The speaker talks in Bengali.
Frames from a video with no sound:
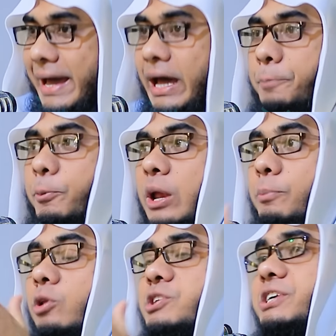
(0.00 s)
এরপরে
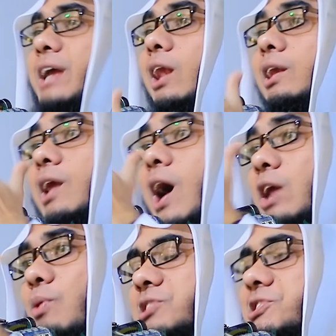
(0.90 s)
বলছেন
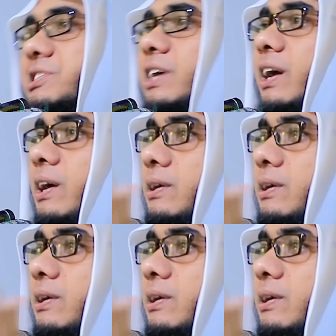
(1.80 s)
আল্লাহর বস্তে